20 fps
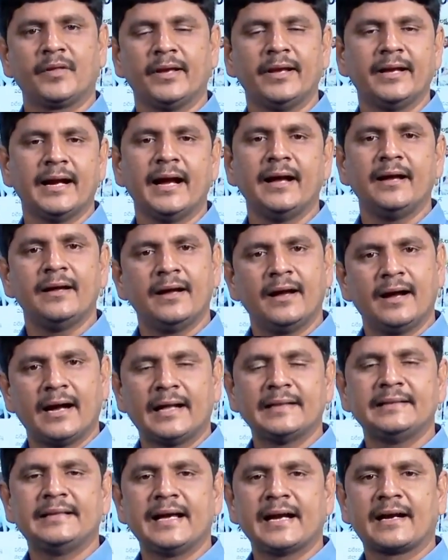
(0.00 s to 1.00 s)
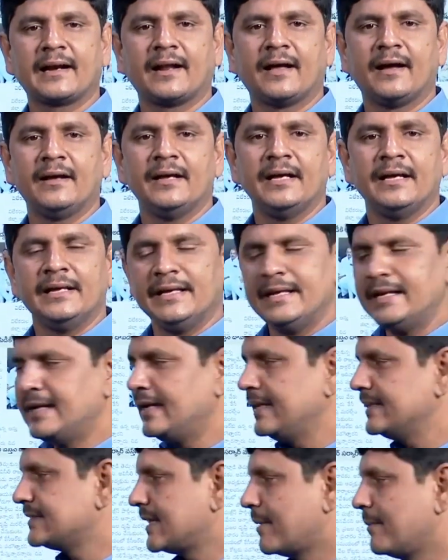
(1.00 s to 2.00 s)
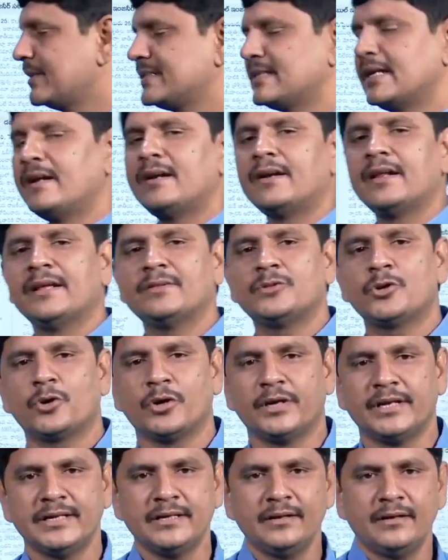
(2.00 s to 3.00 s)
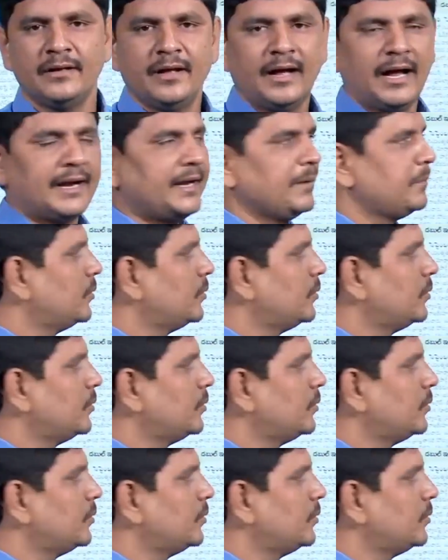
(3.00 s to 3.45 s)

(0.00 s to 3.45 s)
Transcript: ఇక అంతే అక్కడ ఇన్ని సమస్యలను ఎదుర్కొని అంటే